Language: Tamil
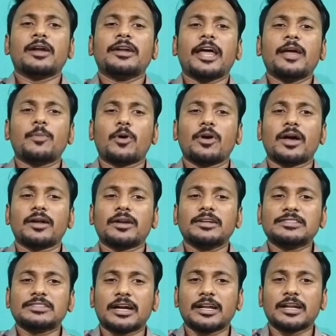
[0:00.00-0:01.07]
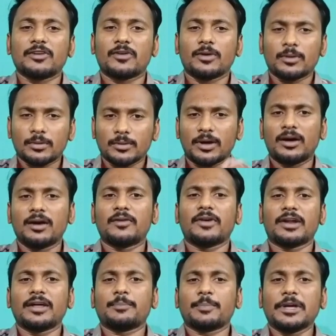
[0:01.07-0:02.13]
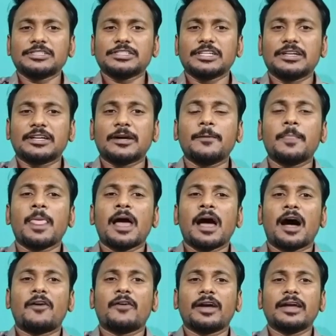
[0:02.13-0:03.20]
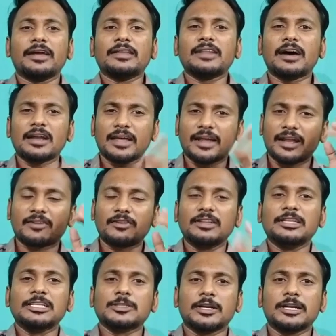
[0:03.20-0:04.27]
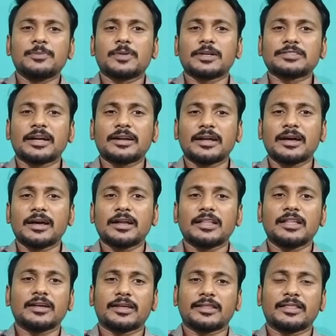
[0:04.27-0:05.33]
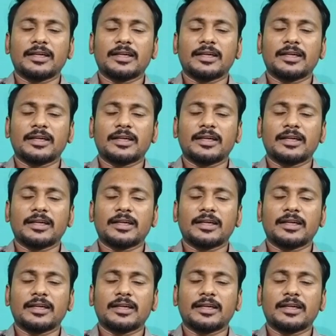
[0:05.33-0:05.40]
டைபோலார் டிசார்டர் வர பேஷண்ட்டை அவங்க எதால் எனக்கு வந்து டிப்ரெஸ் ஆனாங்கிறத